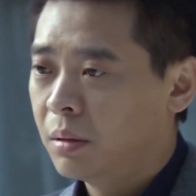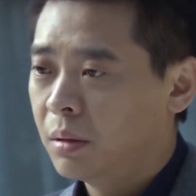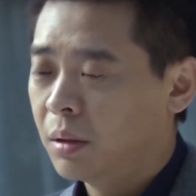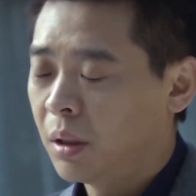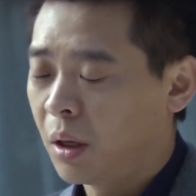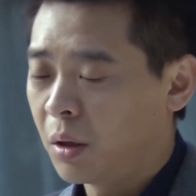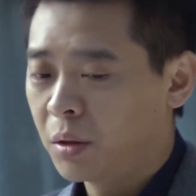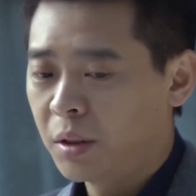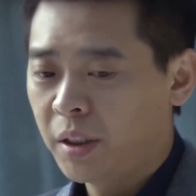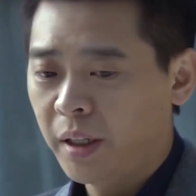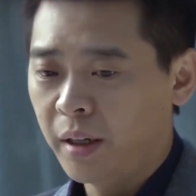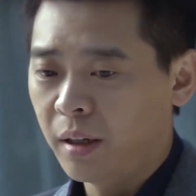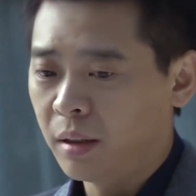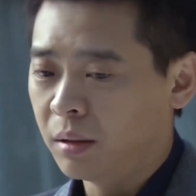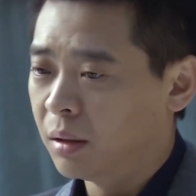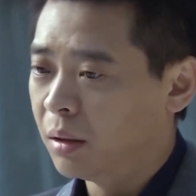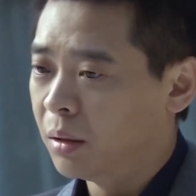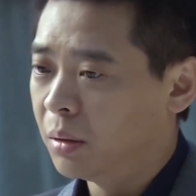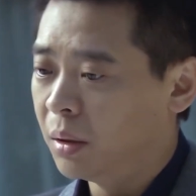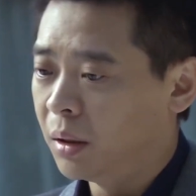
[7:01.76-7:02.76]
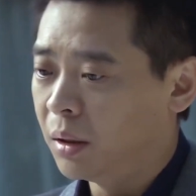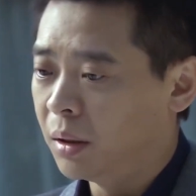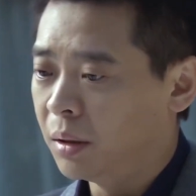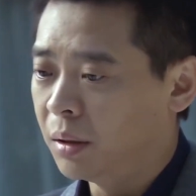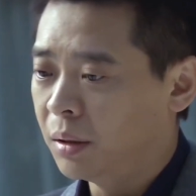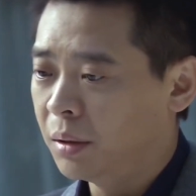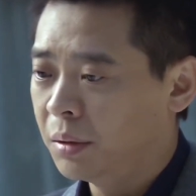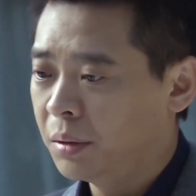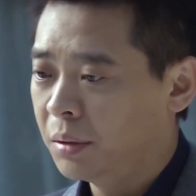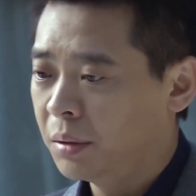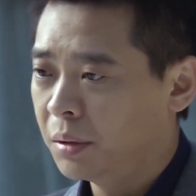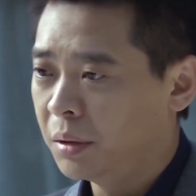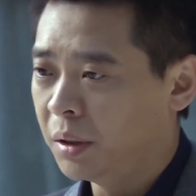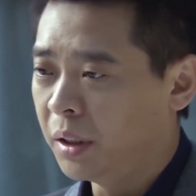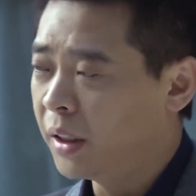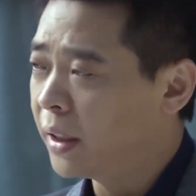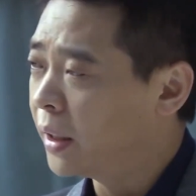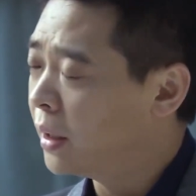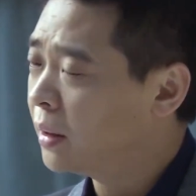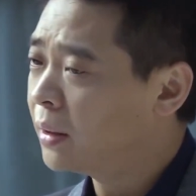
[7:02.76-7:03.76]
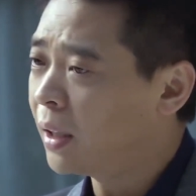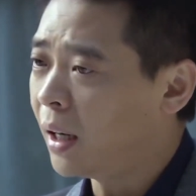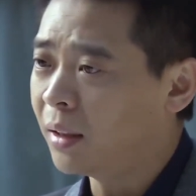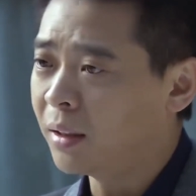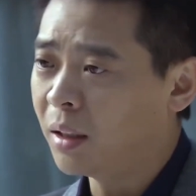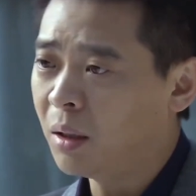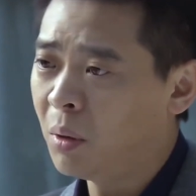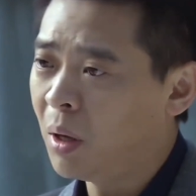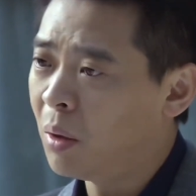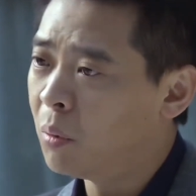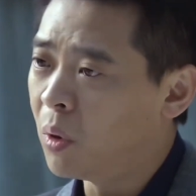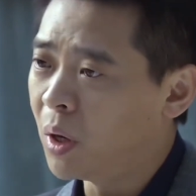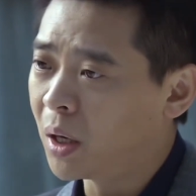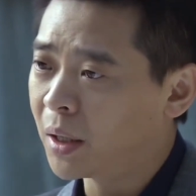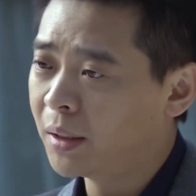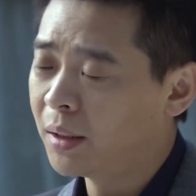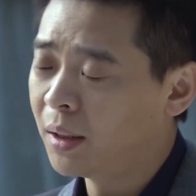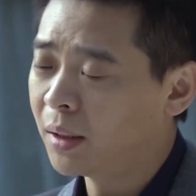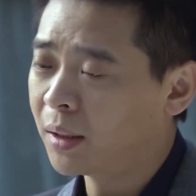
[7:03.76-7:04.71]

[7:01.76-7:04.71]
要是这样的话，你给他打电话，我跟他